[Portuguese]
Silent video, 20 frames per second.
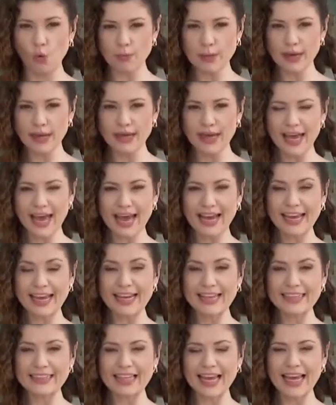Uma é
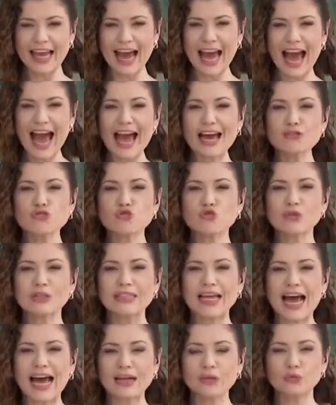que ele tenha
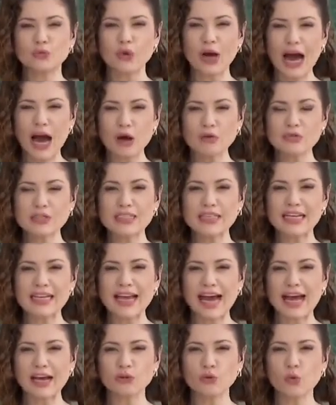ajudado,
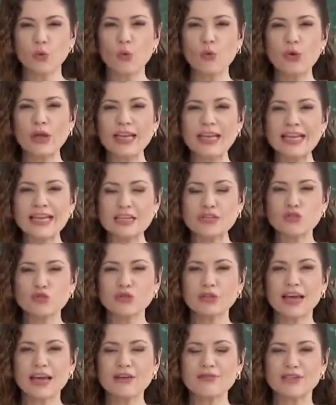auxiliado o
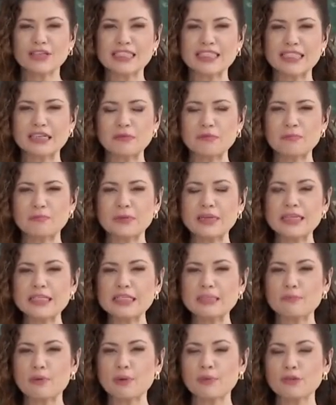início da invasão,
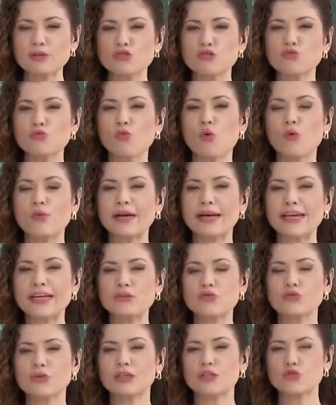principalmente no
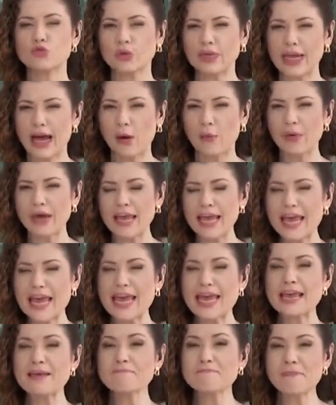Congresso Nacional.
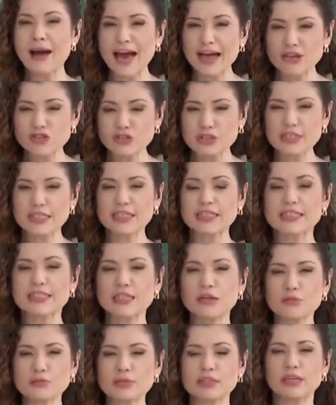Imagens que
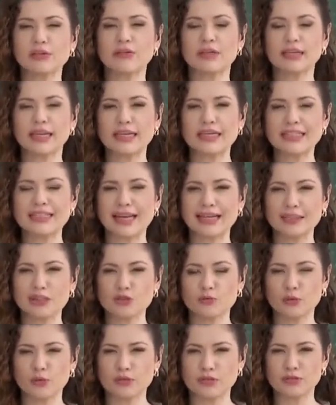estão sendo
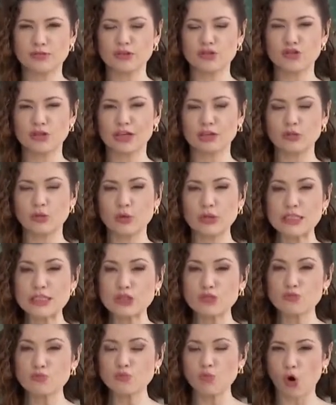analisadas pelos
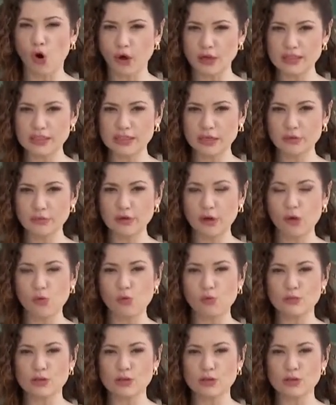investigadores mostram que